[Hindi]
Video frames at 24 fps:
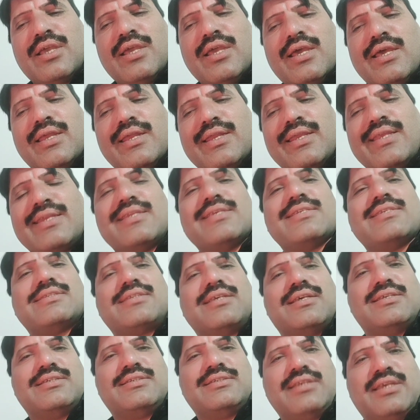
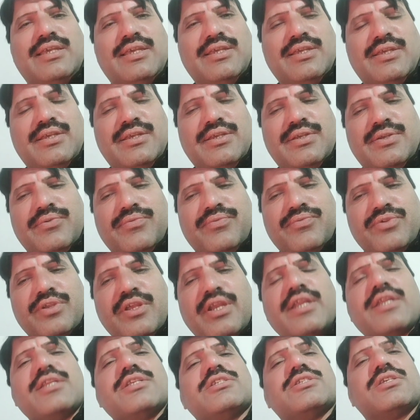रेनेसांस है
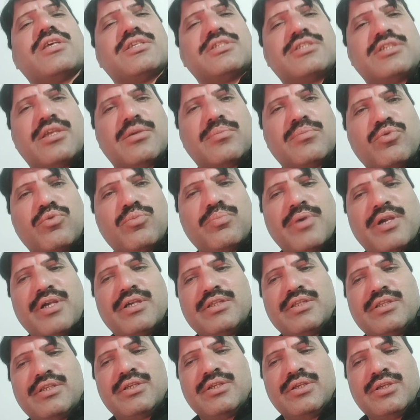रेनेसांस एक मूवमेंट
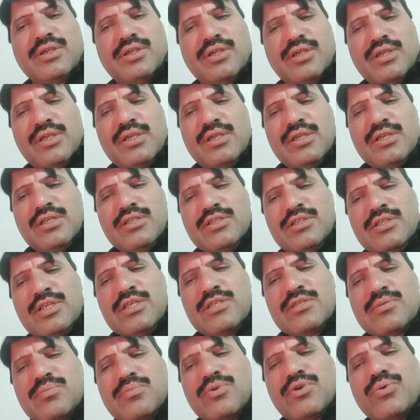थी
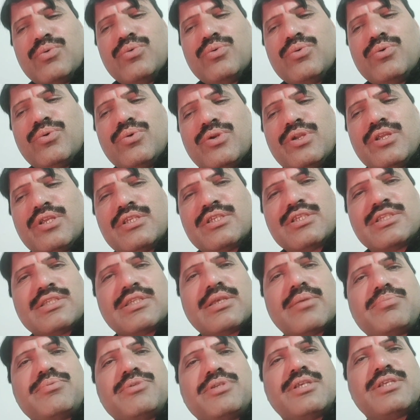जिसमें उन्होंने
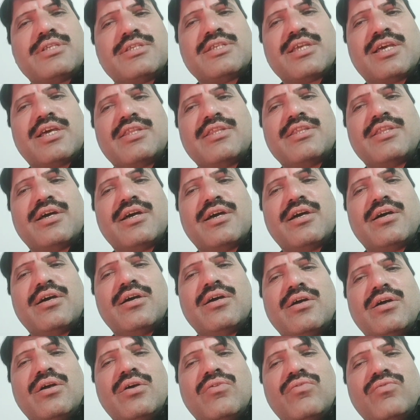सबसे ज़्यादा
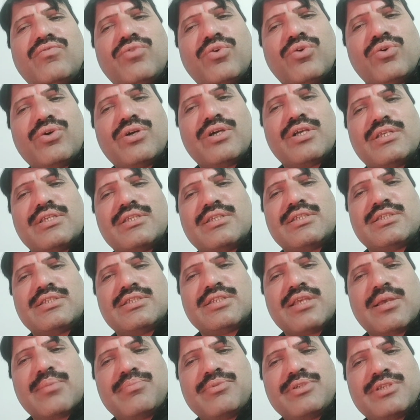फोकस
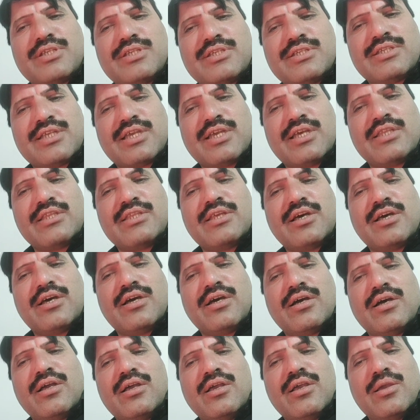सबसे ज़्यादा
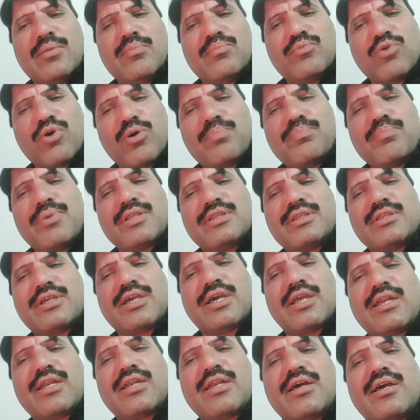मोहब्बत
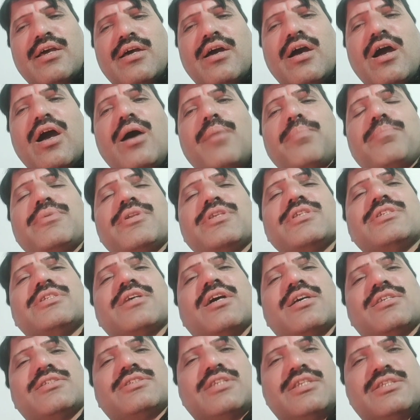करना अपनी
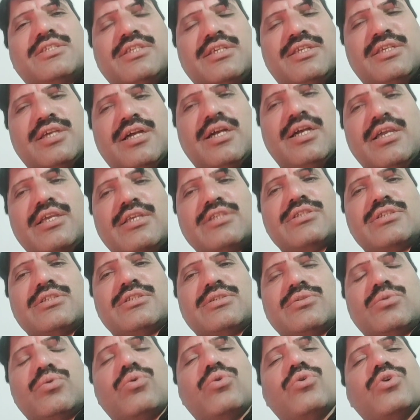ज़ात से सीखा
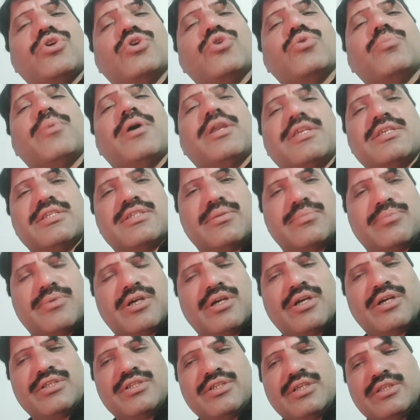इसको ह्यूमनिज़म
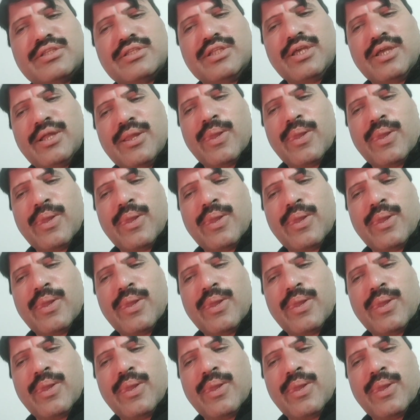कहा जाता है